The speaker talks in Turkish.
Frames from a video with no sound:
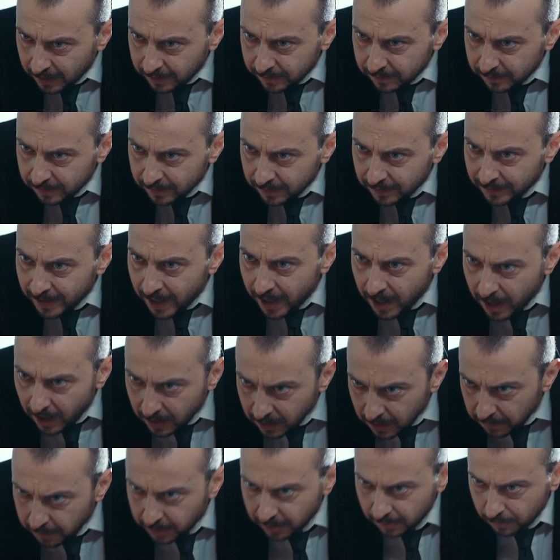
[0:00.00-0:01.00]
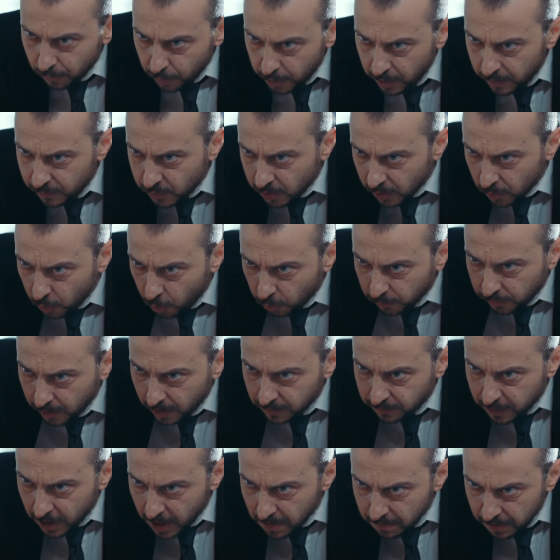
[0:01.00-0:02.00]
lan? Neyi anlamadın? Bu herif senin
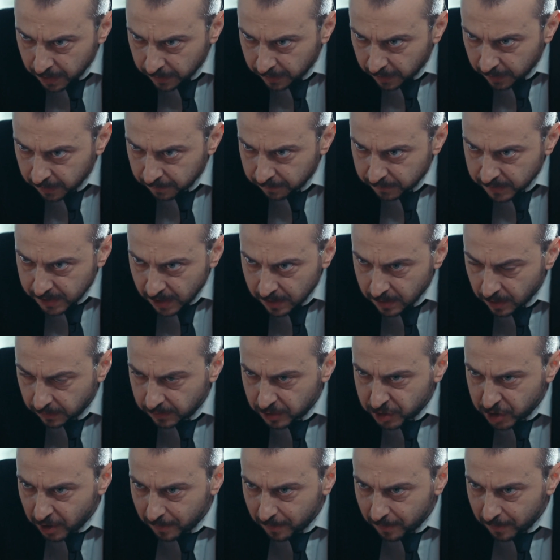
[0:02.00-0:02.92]
ortağın değil miydi? Senin adın